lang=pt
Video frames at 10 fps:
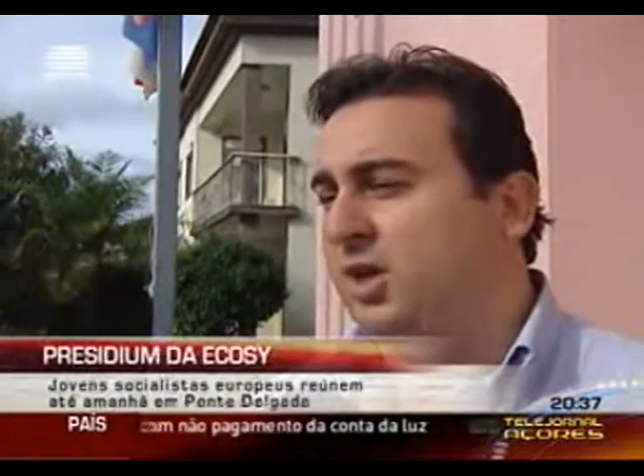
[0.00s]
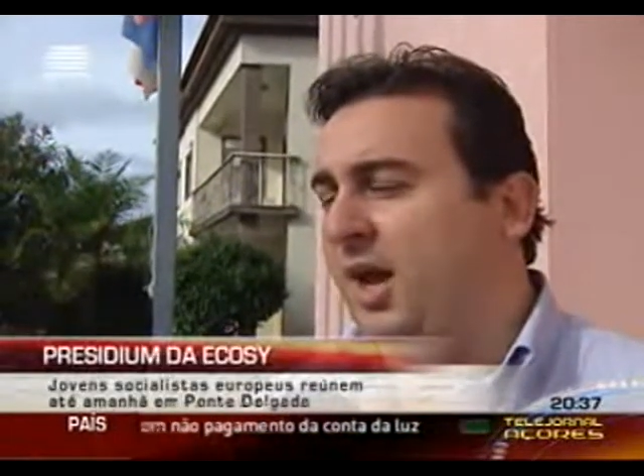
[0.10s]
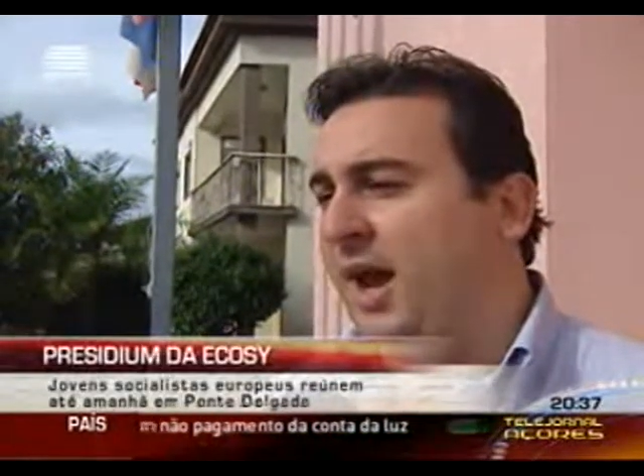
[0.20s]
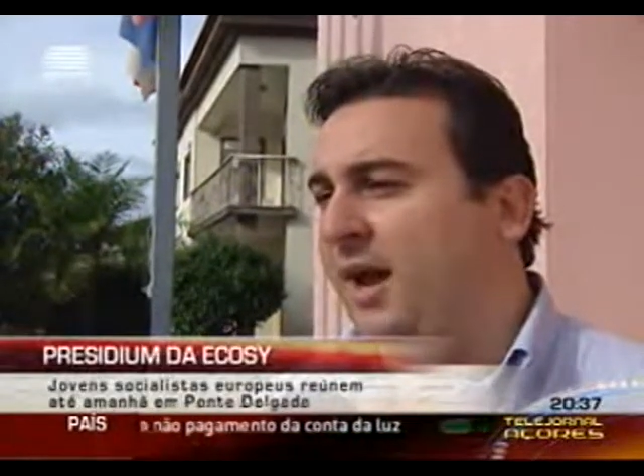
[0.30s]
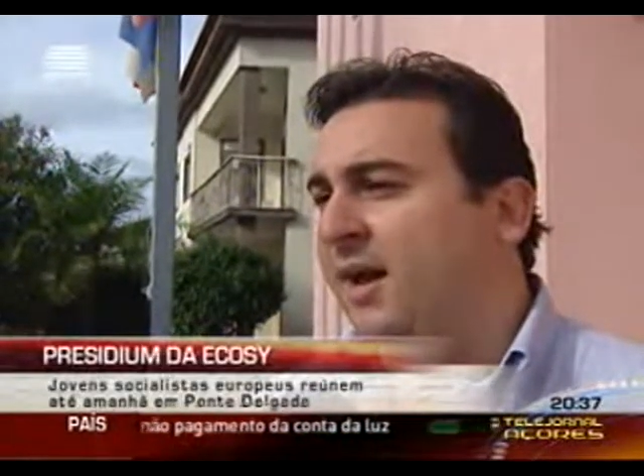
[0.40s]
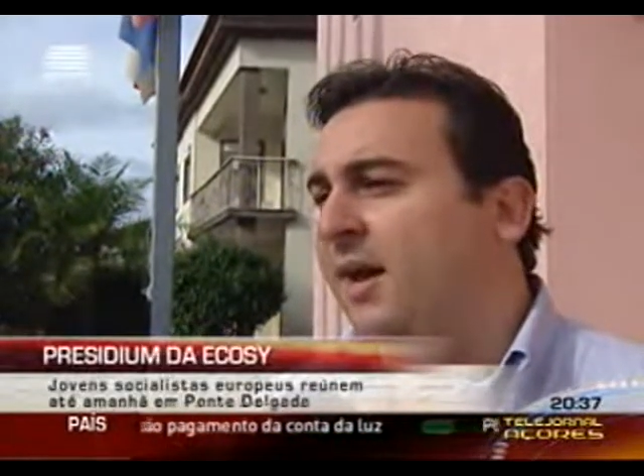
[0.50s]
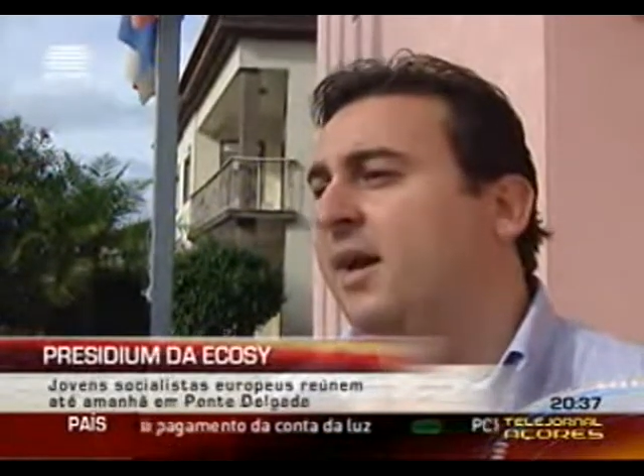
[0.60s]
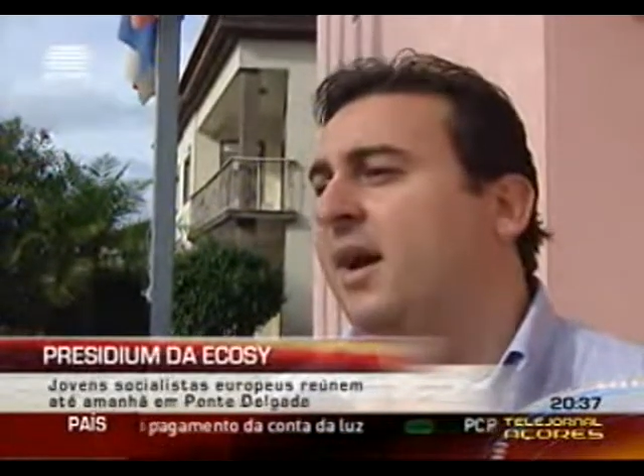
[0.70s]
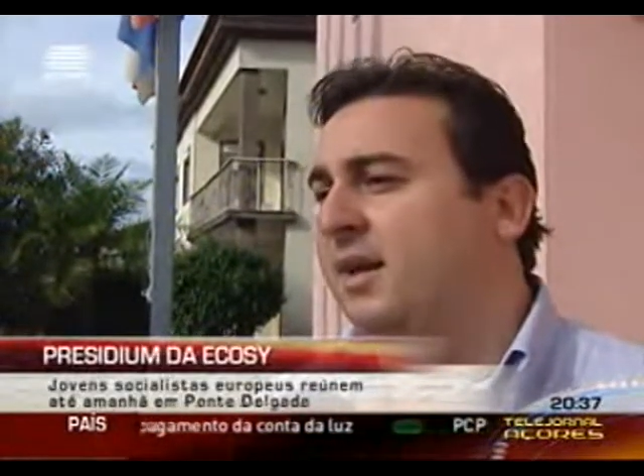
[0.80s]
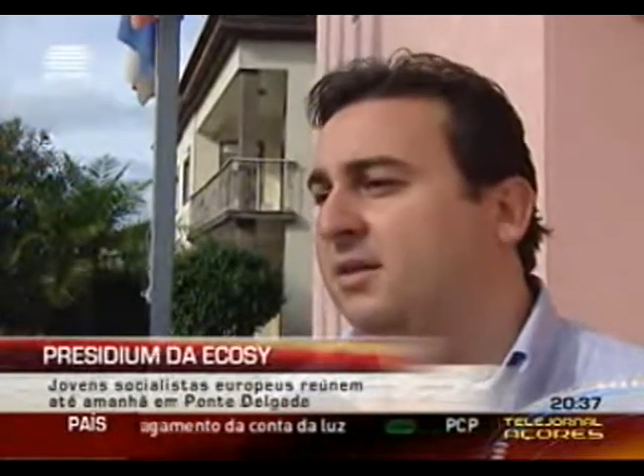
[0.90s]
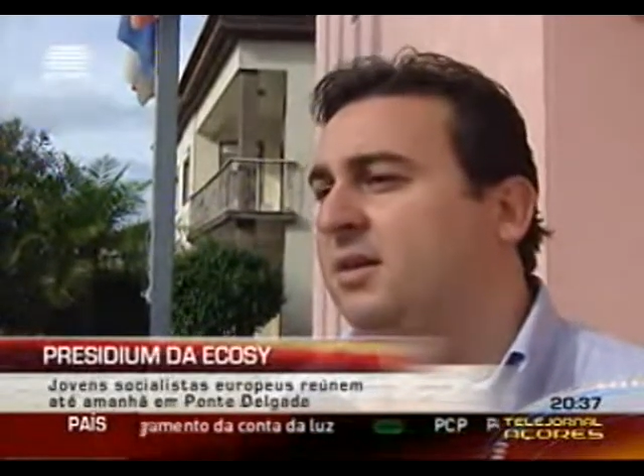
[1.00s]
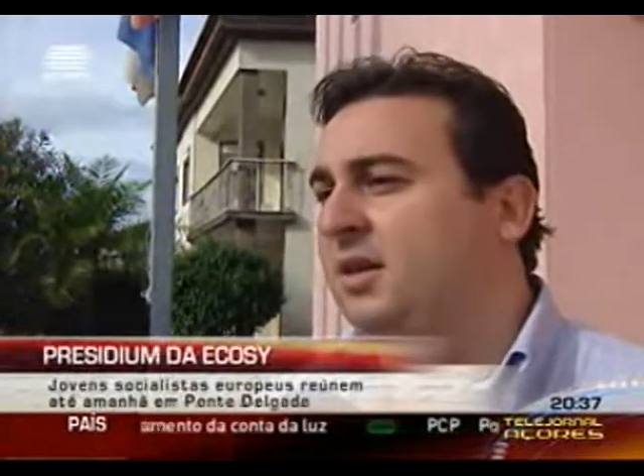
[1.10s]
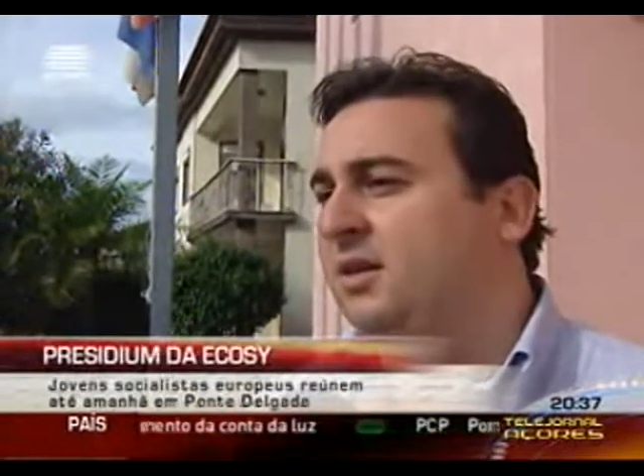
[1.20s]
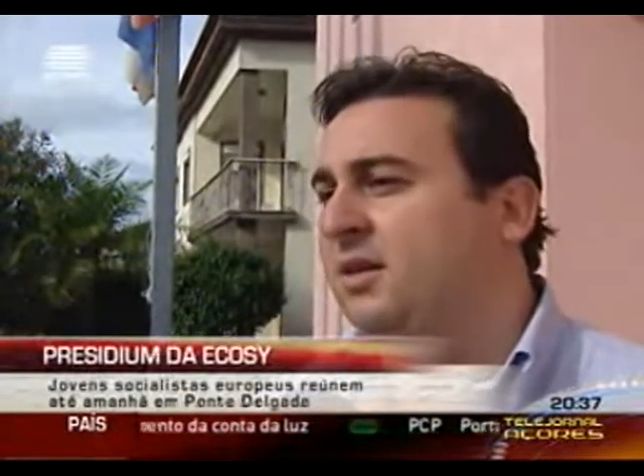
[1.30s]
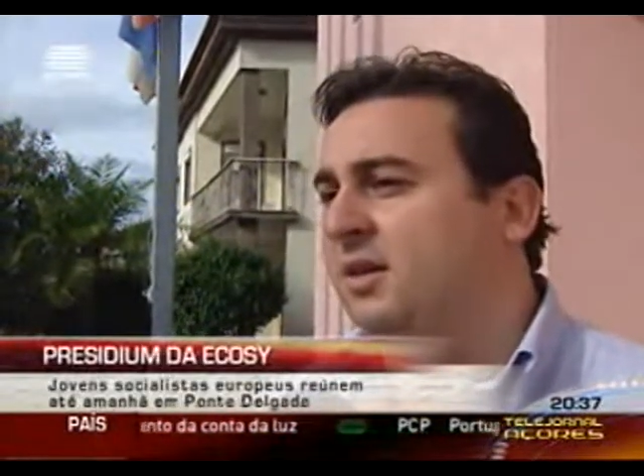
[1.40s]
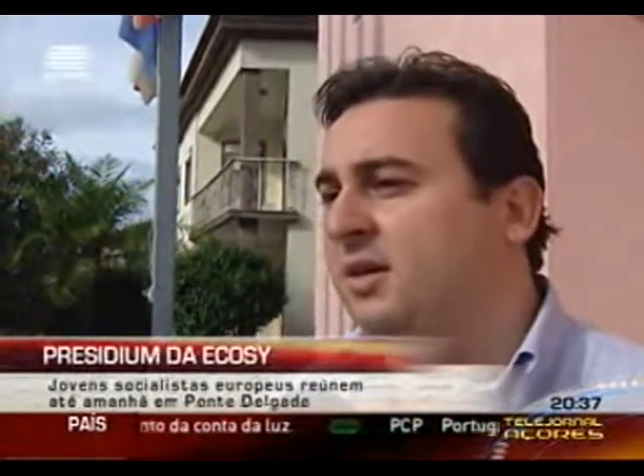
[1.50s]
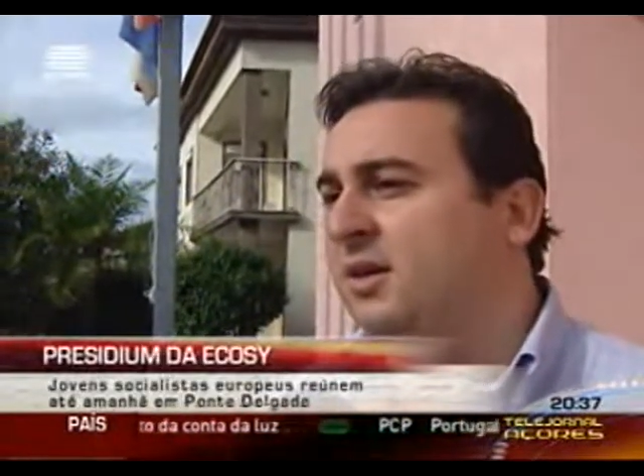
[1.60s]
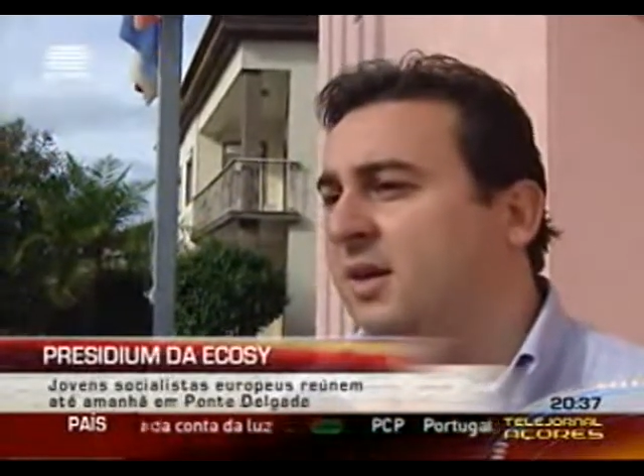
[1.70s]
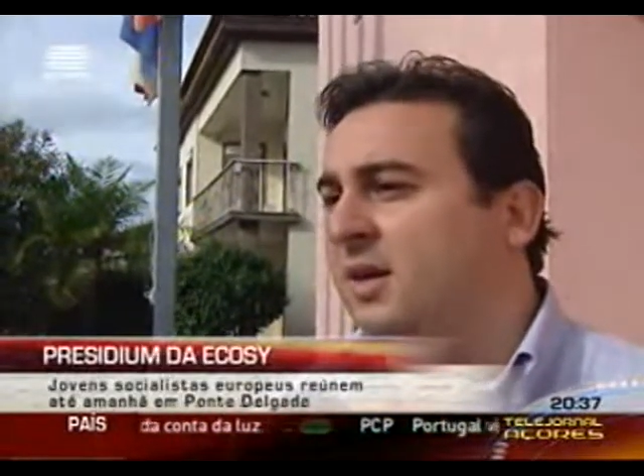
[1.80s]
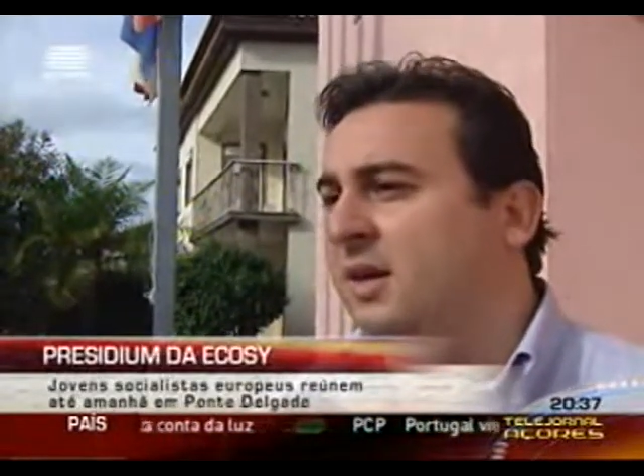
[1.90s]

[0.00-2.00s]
que é garantir que